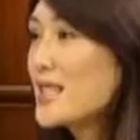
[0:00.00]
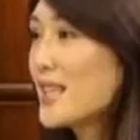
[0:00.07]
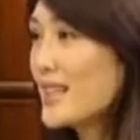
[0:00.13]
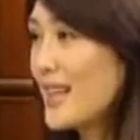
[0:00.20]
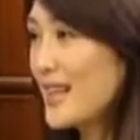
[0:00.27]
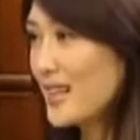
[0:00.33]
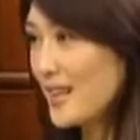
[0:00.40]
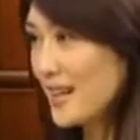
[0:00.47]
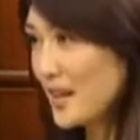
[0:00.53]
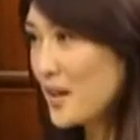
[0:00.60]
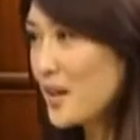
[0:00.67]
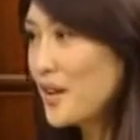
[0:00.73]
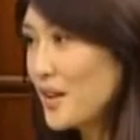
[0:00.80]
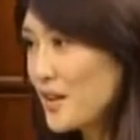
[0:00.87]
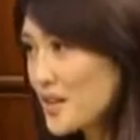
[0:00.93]
司的那个
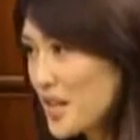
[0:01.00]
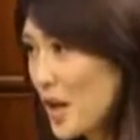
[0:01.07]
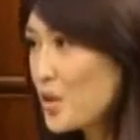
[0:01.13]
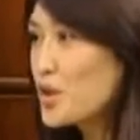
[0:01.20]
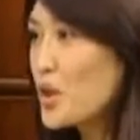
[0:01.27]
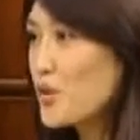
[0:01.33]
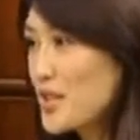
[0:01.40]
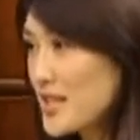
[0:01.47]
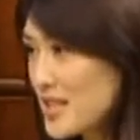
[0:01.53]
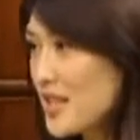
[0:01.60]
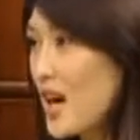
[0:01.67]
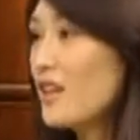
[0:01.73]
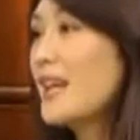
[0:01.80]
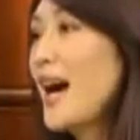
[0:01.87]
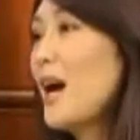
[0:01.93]
销售
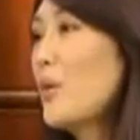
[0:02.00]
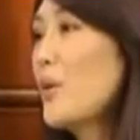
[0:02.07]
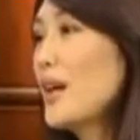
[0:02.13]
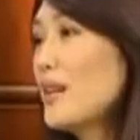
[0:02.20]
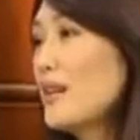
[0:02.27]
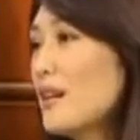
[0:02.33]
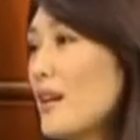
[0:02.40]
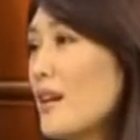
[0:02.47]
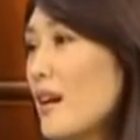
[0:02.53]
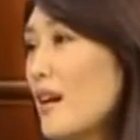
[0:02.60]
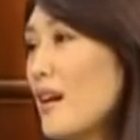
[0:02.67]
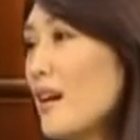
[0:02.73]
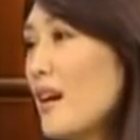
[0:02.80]
洗脑大会。没错，